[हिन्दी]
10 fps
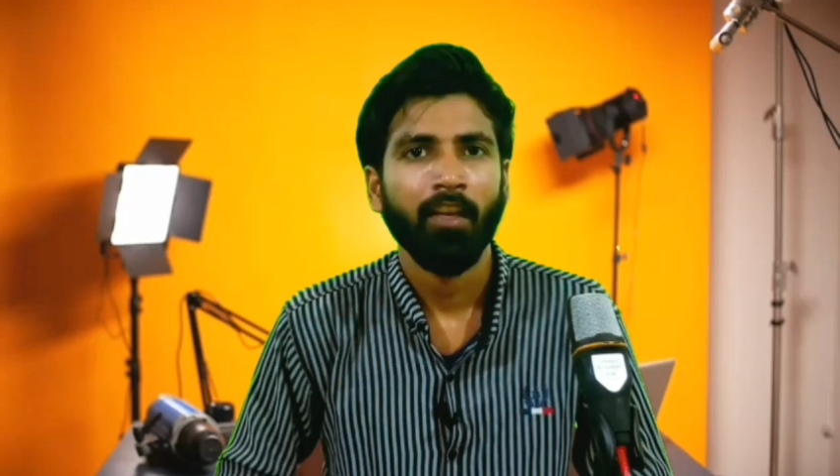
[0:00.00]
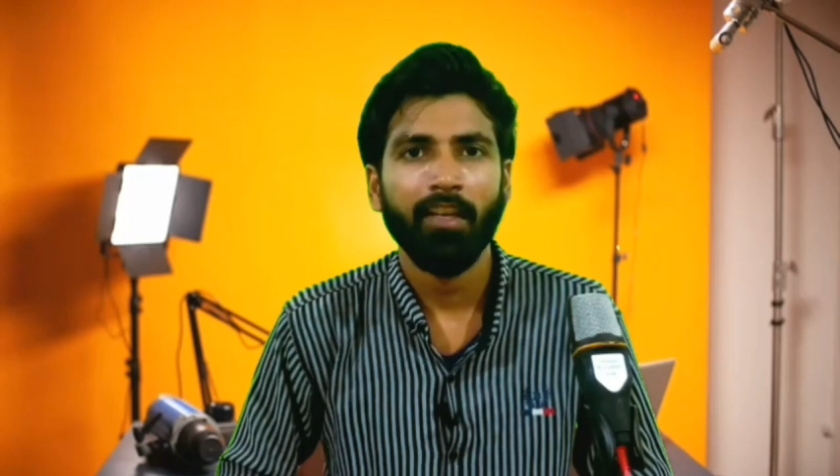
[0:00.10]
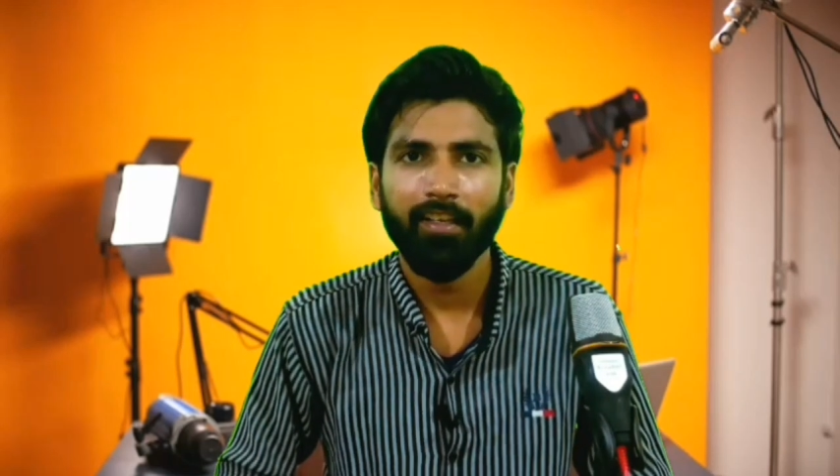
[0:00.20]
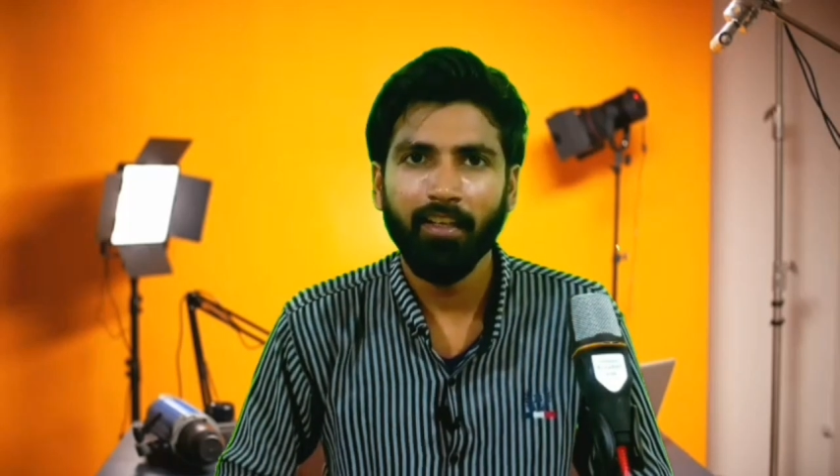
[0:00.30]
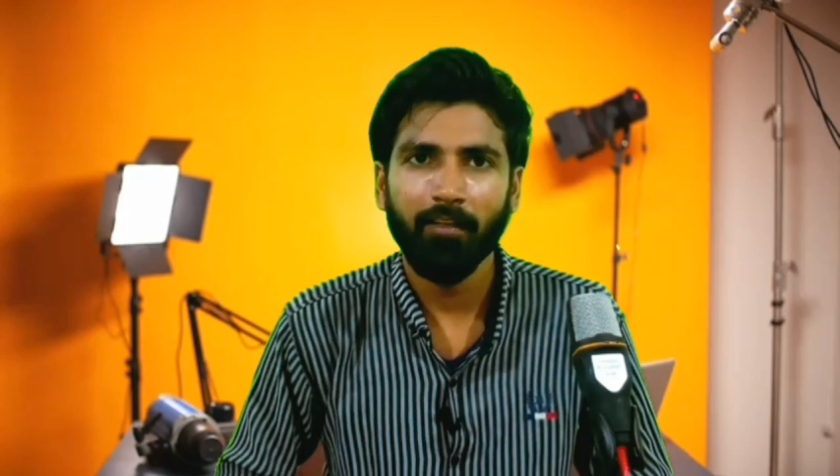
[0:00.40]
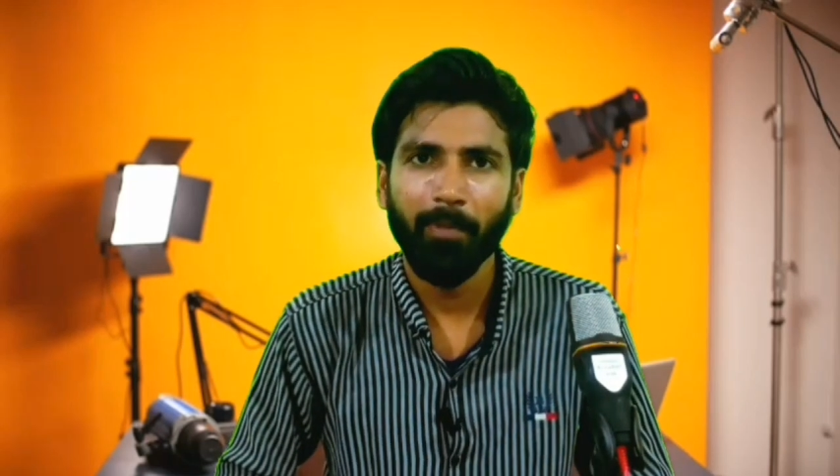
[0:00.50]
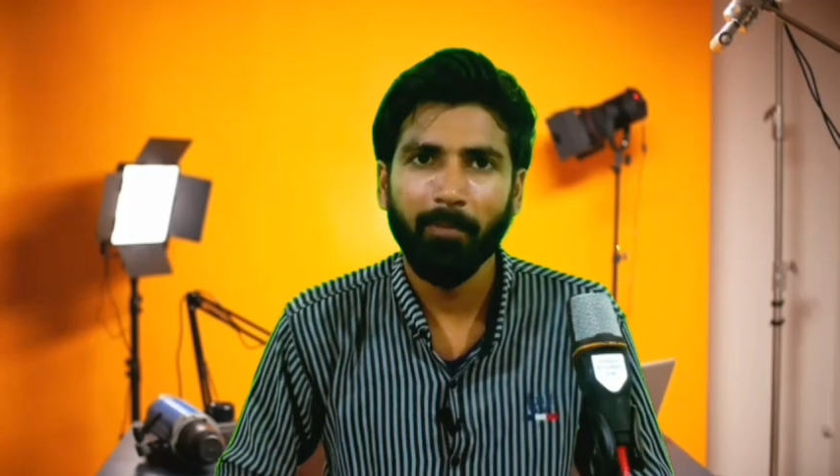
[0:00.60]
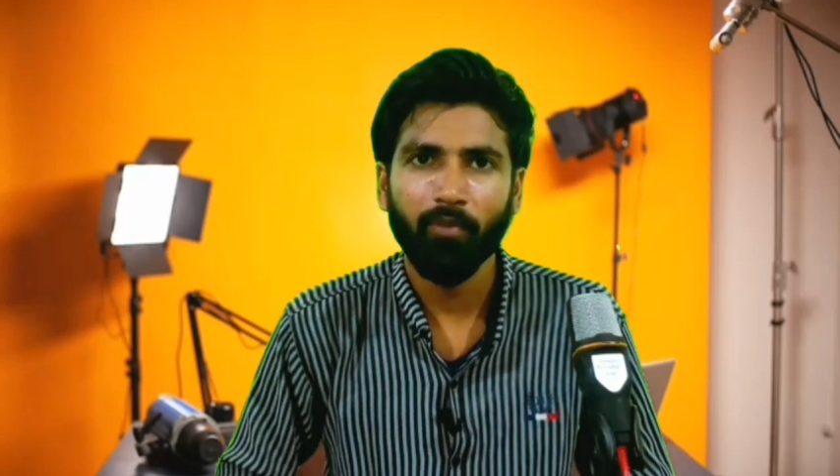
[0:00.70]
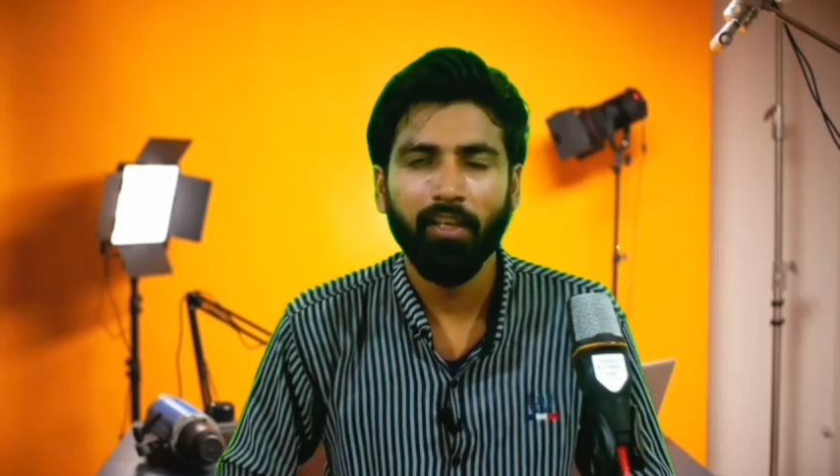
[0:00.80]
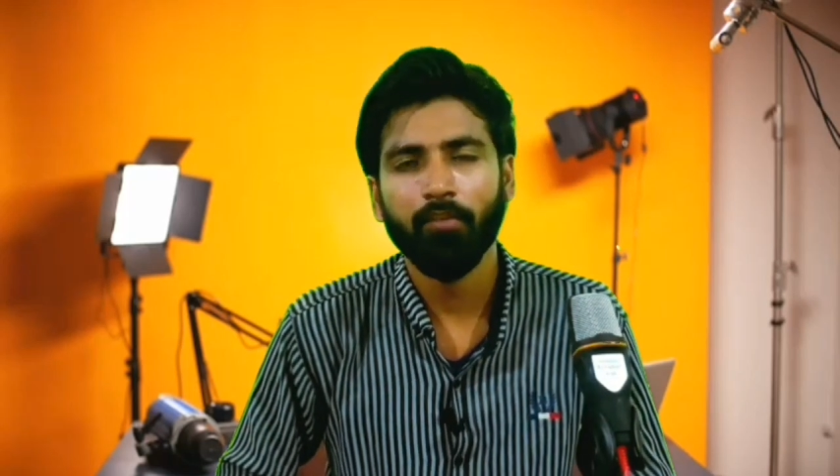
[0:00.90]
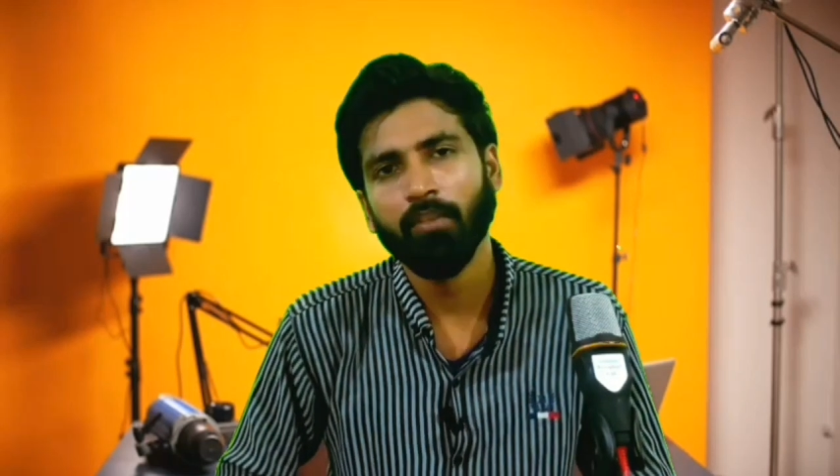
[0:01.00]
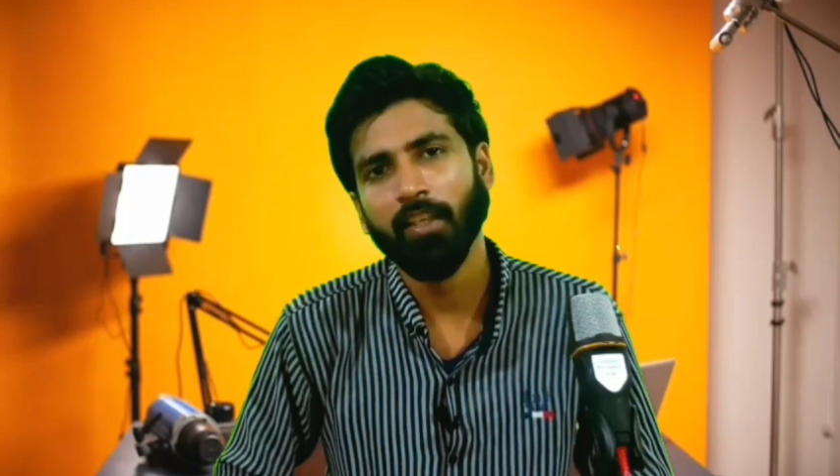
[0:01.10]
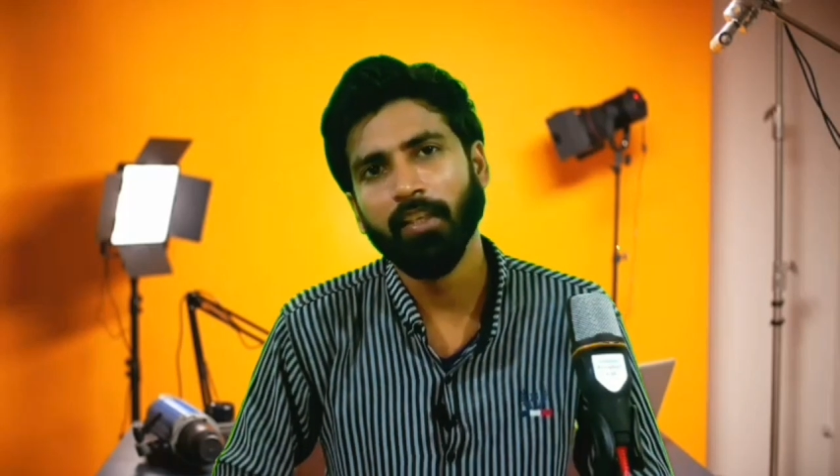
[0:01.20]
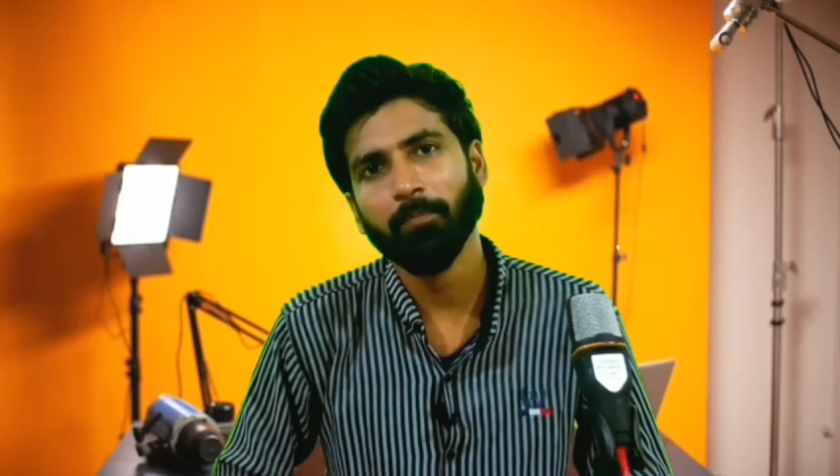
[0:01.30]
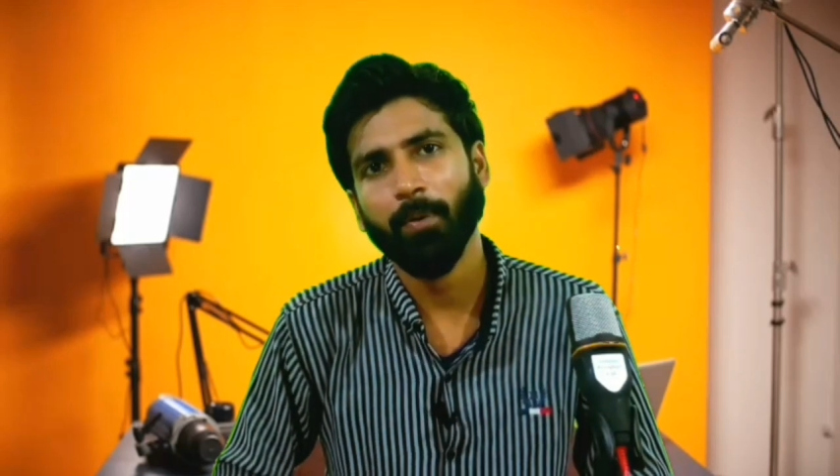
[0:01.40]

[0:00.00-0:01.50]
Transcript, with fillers: लेकिन अगर मैं आपको ये कहूँ कि